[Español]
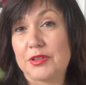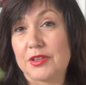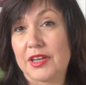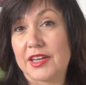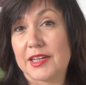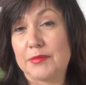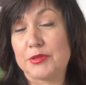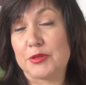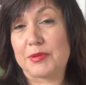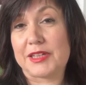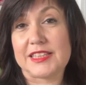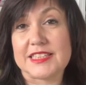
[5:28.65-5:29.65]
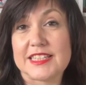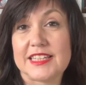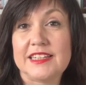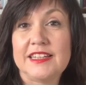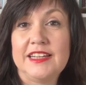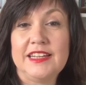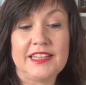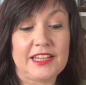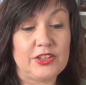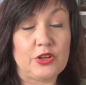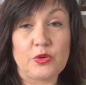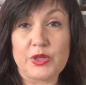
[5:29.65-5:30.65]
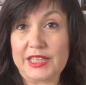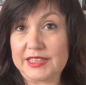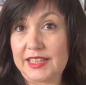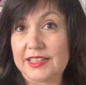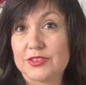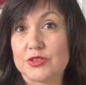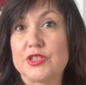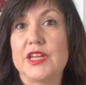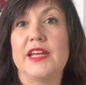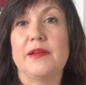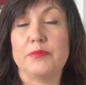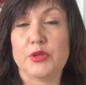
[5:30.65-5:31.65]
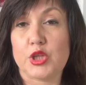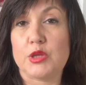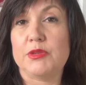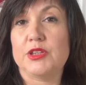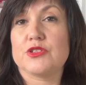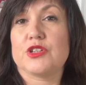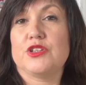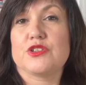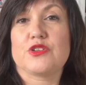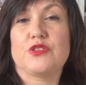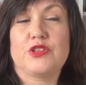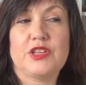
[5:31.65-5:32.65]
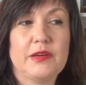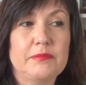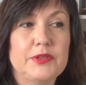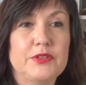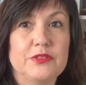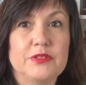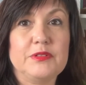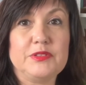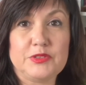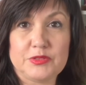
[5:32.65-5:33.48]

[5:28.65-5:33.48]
Egipto y parece ser que no lo eran tanto, o sea, eran procedimientos que ellos conocían, pero